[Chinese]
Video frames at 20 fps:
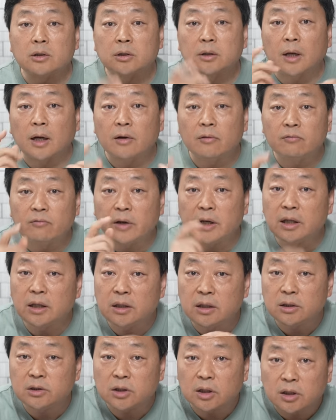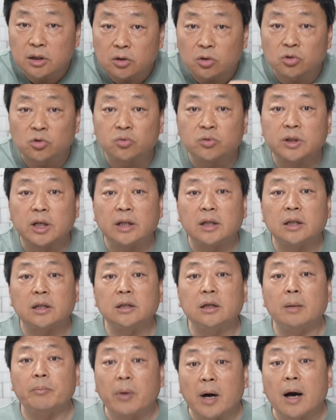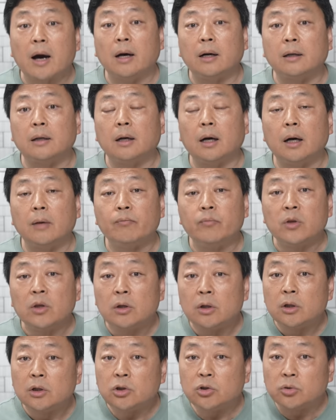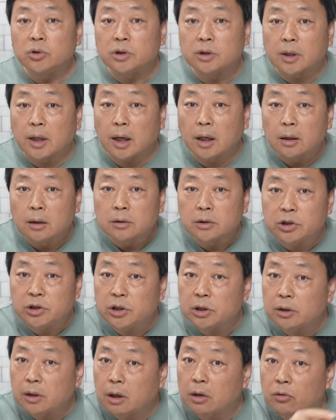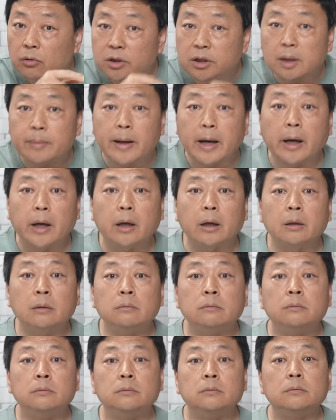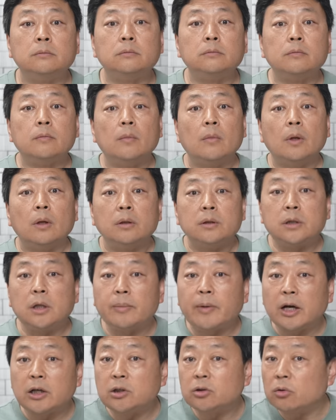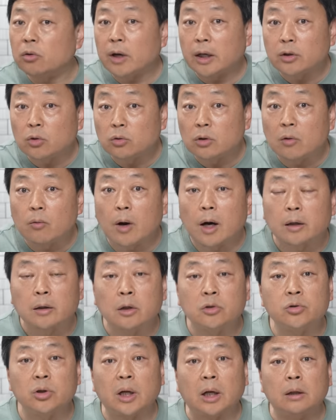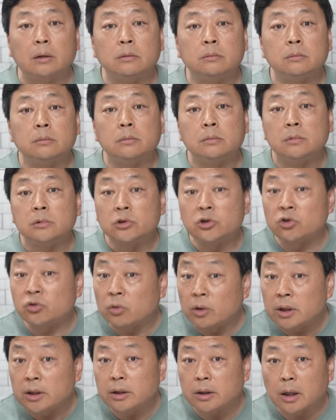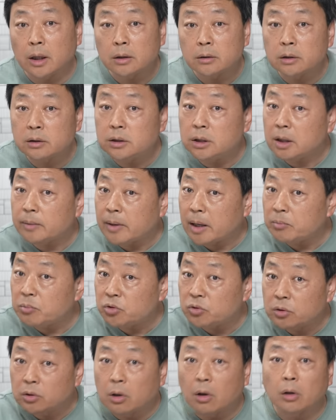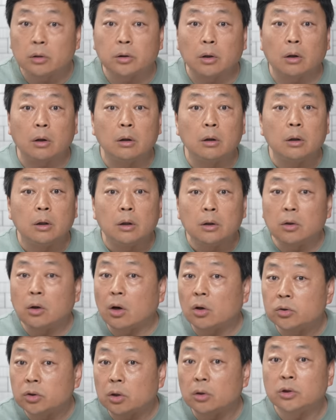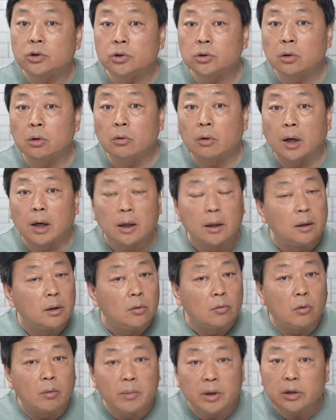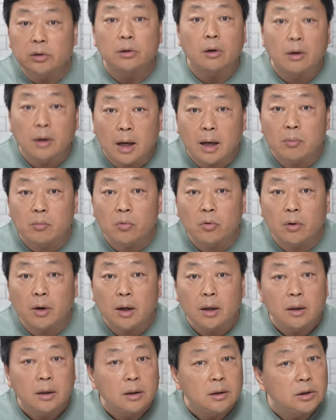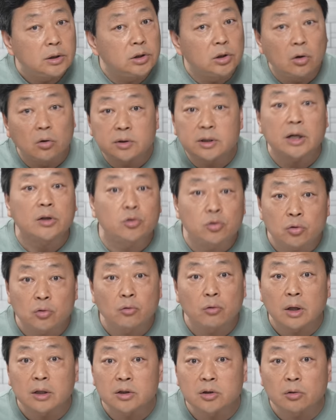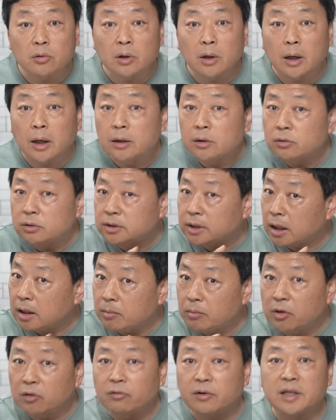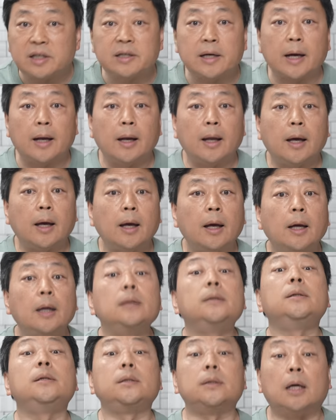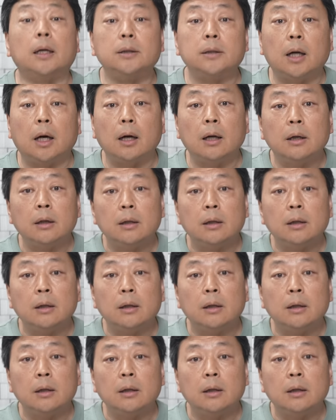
是啊，唯一这里头出现的一个 bug 啊，就是啊，这街上还有街拍，街拍之后还弄到网上去了，所以啊，这街拍必须搞掉，搞掉了之后啊，我们领导干部啊，以后再寻欢作乐就再也没有危险了。你想一想，